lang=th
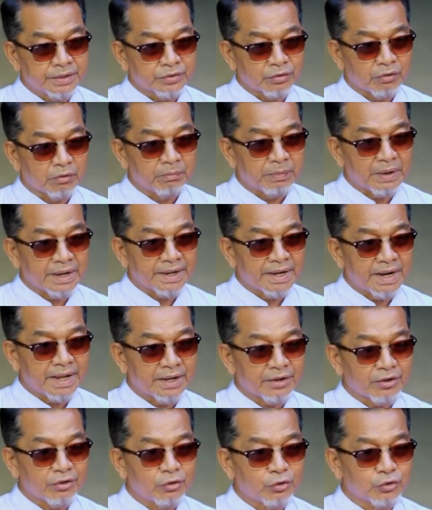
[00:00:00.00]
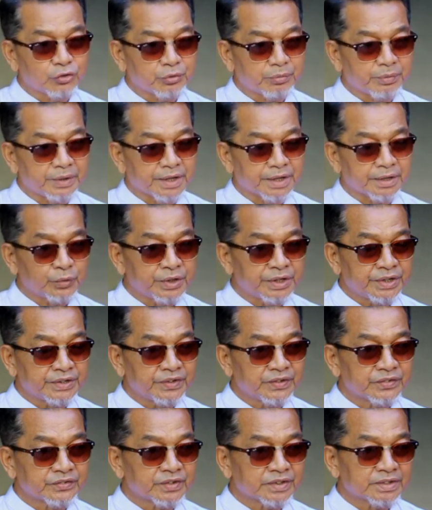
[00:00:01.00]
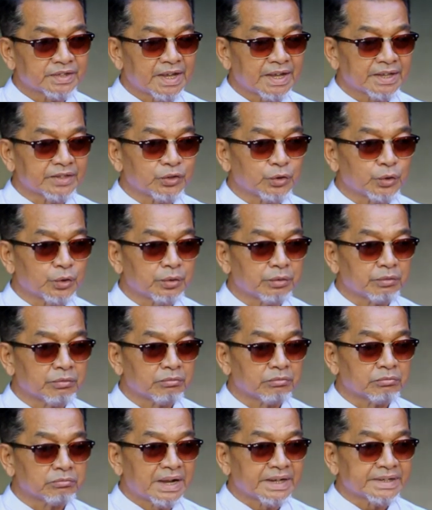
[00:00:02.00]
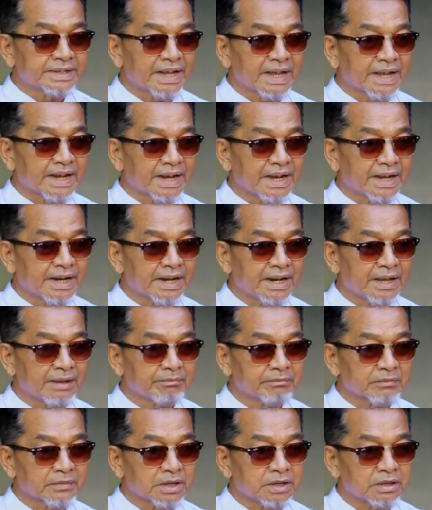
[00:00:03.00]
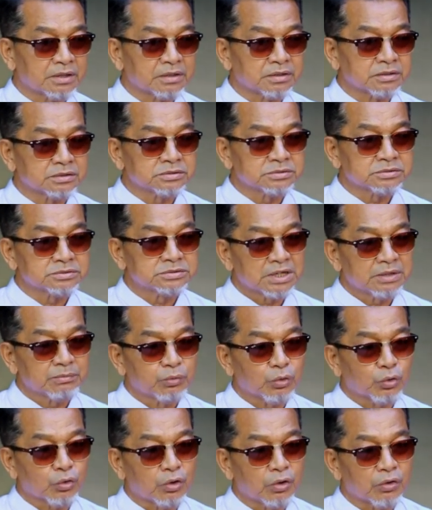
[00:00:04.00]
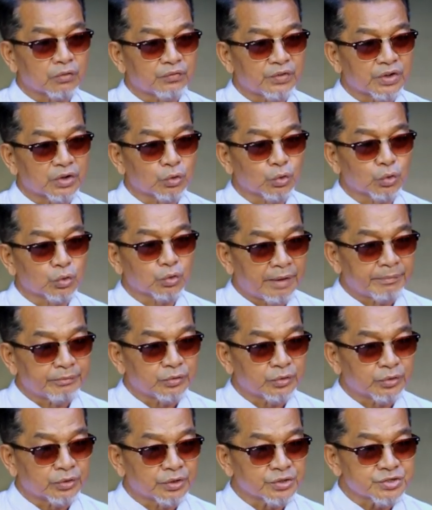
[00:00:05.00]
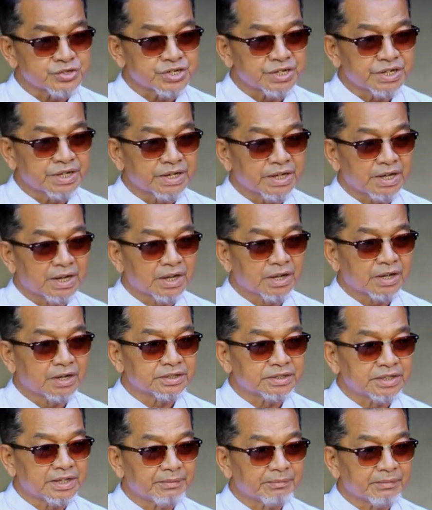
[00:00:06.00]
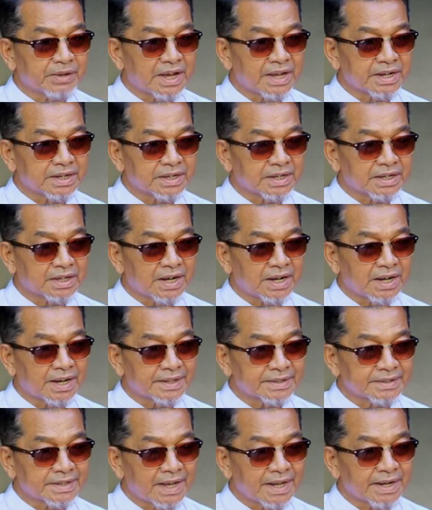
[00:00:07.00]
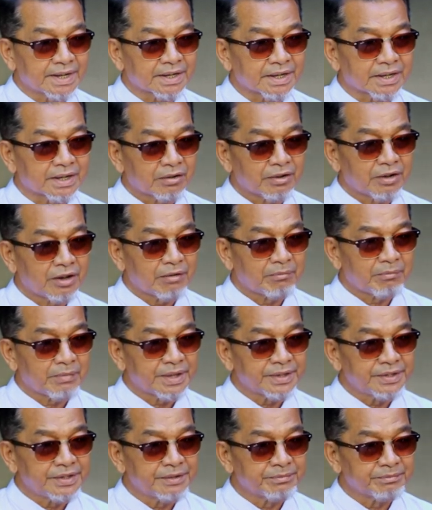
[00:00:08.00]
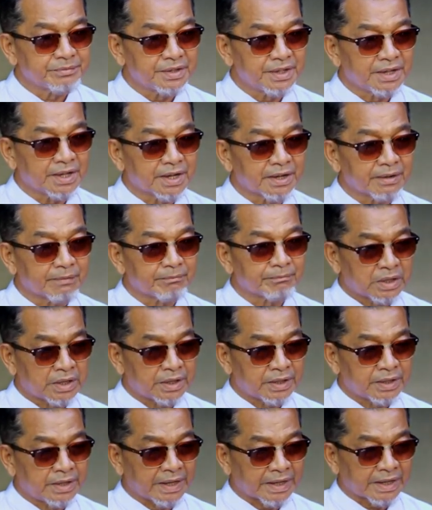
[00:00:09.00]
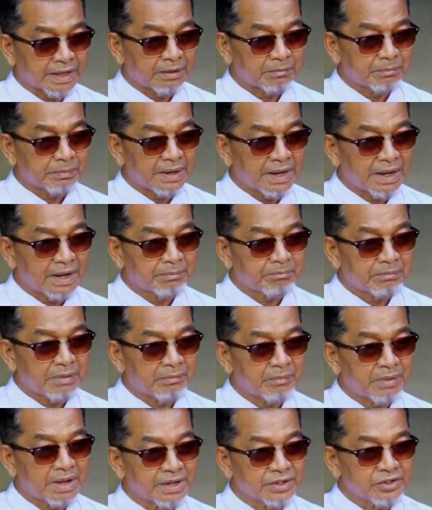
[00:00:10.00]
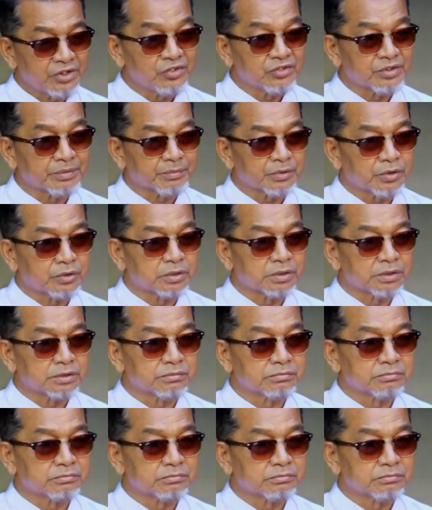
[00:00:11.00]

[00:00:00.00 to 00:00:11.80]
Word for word: 2561 มูลนิธิสตัาชน ภายใต้การนำของท่านผู้กองฟารุกอัมดุรชีดและก็ทีมงานอีกหลาย ๆท่านก็ได้มาเยี่ยมเยียนนะเด็กกำพร้าประมาณ 20 คน